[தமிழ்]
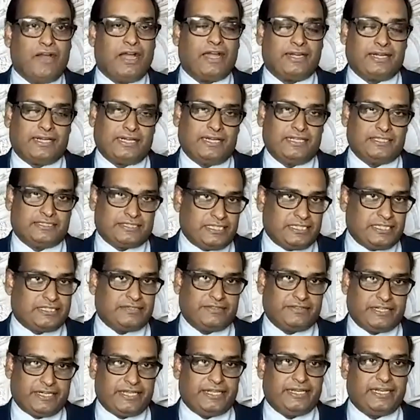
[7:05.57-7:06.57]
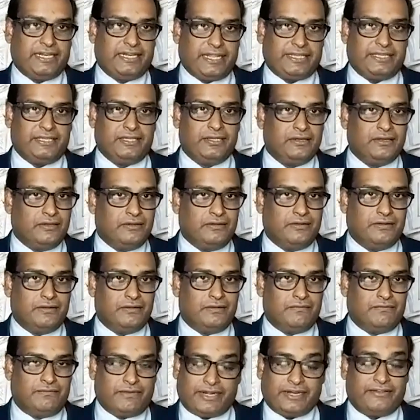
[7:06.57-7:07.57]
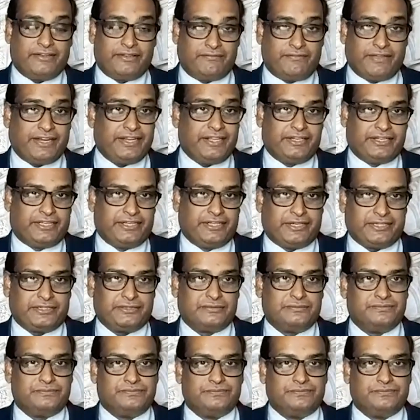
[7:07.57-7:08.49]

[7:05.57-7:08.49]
வாகனங்களை செலுத்த வேண்டிய நிலை வர வர இருக்கின்றது